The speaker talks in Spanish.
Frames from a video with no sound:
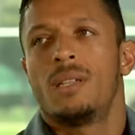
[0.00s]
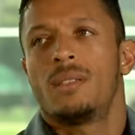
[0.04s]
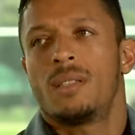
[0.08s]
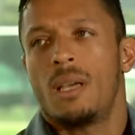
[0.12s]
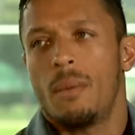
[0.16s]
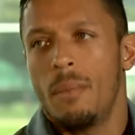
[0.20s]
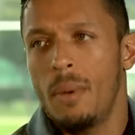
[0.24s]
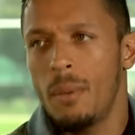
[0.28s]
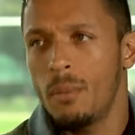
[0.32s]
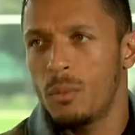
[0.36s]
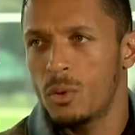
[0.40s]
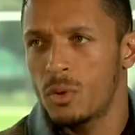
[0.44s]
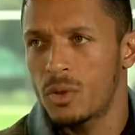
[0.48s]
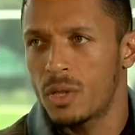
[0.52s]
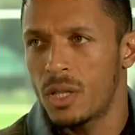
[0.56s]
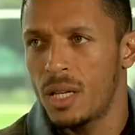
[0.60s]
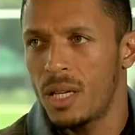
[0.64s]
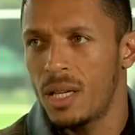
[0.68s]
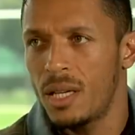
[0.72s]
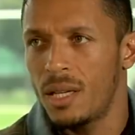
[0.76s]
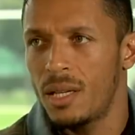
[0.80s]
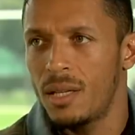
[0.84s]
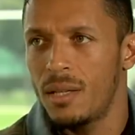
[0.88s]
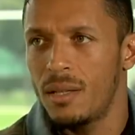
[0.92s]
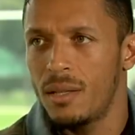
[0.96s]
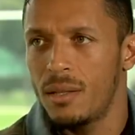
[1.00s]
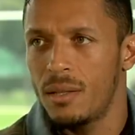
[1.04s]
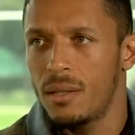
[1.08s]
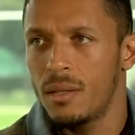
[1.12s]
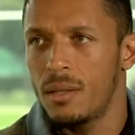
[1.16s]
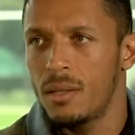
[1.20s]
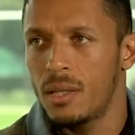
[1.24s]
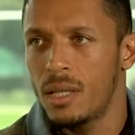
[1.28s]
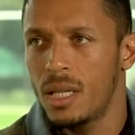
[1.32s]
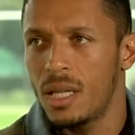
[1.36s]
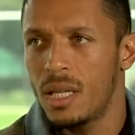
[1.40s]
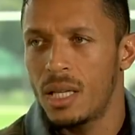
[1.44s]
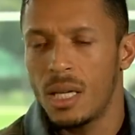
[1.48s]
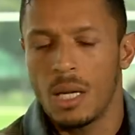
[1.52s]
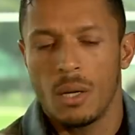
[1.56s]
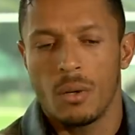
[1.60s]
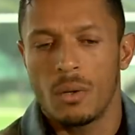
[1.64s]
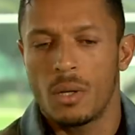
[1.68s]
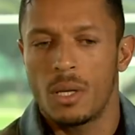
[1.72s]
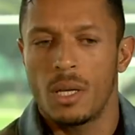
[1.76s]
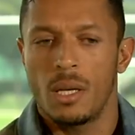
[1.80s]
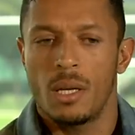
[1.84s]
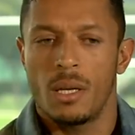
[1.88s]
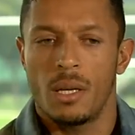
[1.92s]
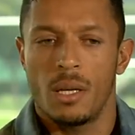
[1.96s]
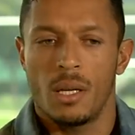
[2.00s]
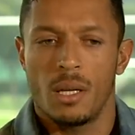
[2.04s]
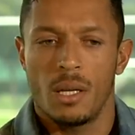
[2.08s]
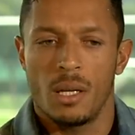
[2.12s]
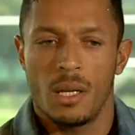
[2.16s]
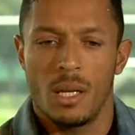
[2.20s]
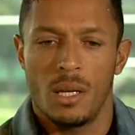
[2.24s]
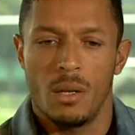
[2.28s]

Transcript: sabemos que, que, claro que